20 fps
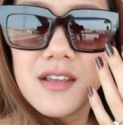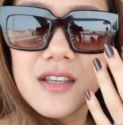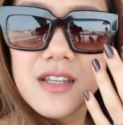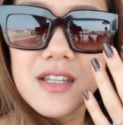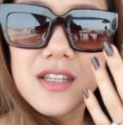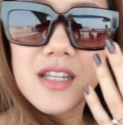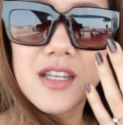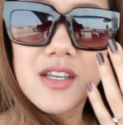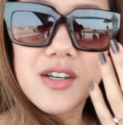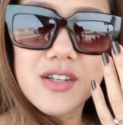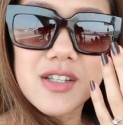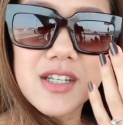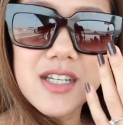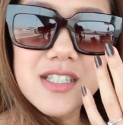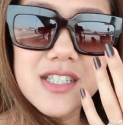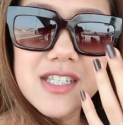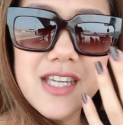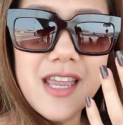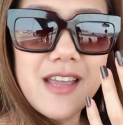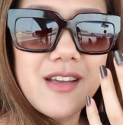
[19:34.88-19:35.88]
Hindi ko
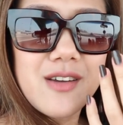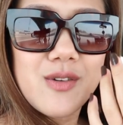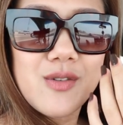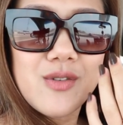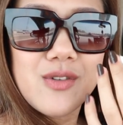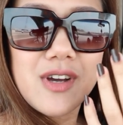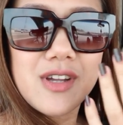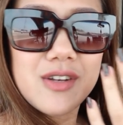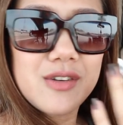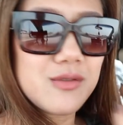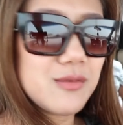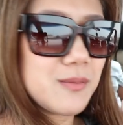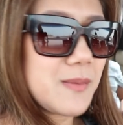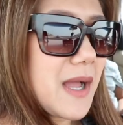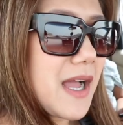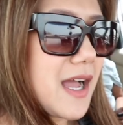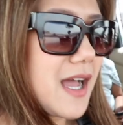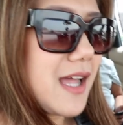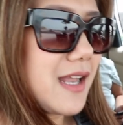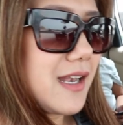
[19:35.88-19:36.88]
na-check kung anong
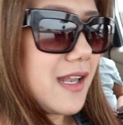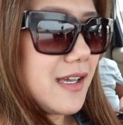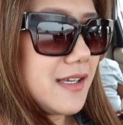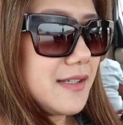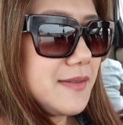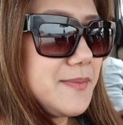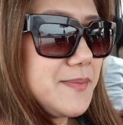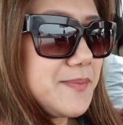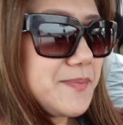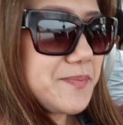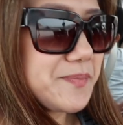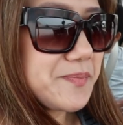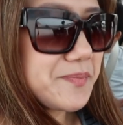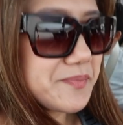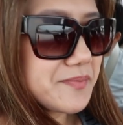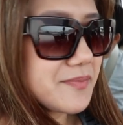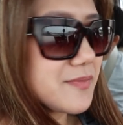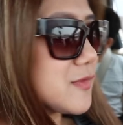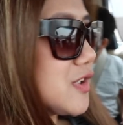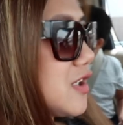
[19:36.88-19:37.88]
pangalan.
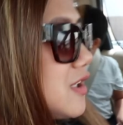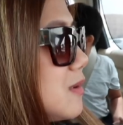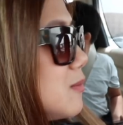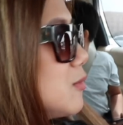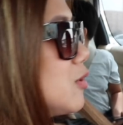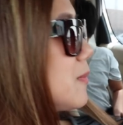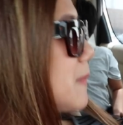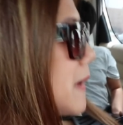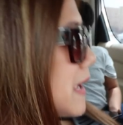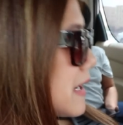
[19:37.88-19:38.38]
Tinan mo,